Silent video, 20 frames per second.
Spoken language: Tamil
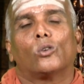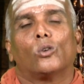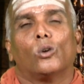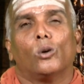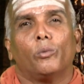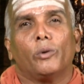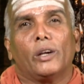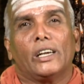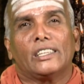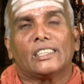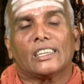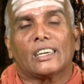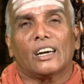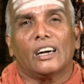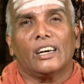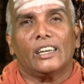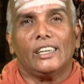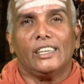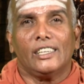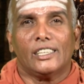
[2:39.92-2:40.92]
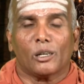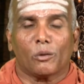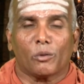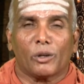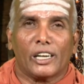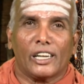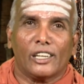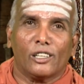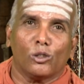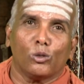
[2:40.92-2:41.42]
கோபே சகாலி
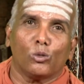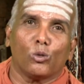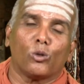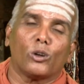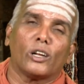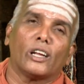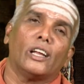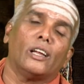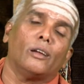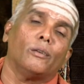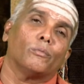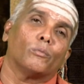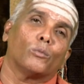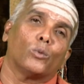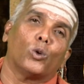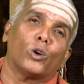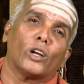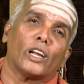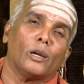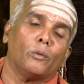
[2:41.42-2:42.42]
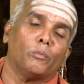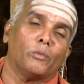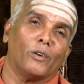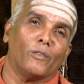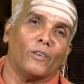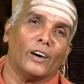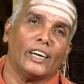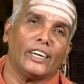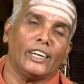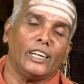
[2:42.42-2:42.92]
சமதேது துர்கே போகே
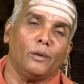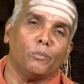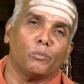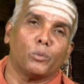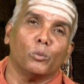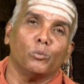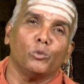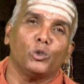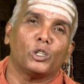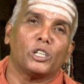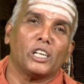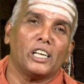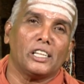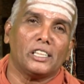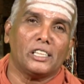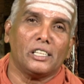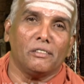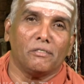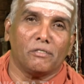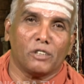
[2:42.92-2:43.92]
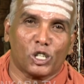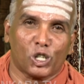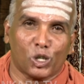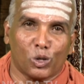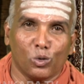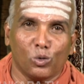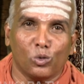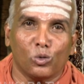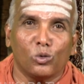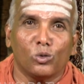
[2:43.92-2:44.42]
பவானி பும்சேத்தி
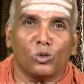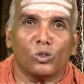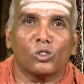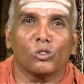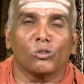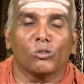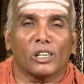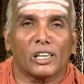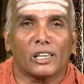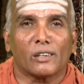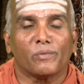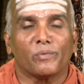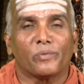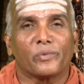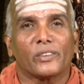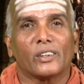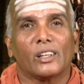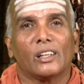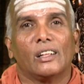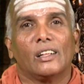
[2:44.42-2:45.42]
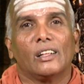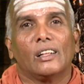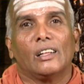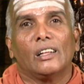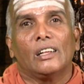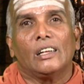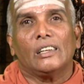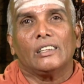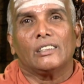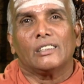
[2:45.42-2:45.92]
விஷ்ணுன்னு சொல்வார்
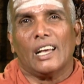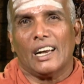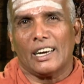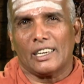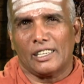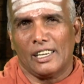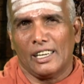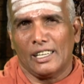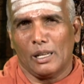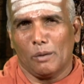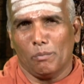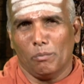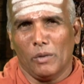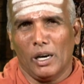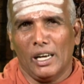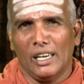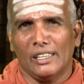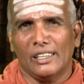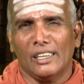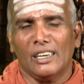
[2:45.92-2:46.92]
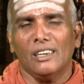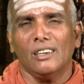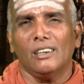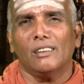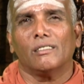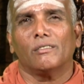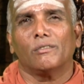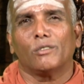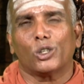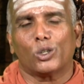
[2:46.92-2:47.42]
சாக்ஷாத் அம்பாள் தான்
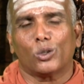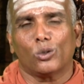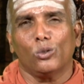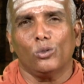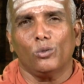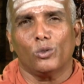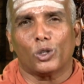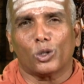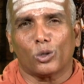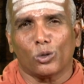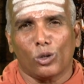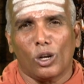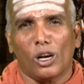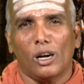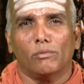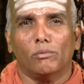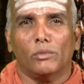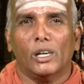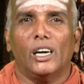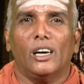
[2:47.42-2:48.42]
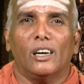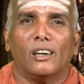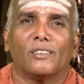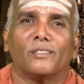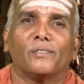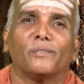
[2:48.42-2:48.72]
விஷ்ணு விஷ்ணு தான் அம்பாள்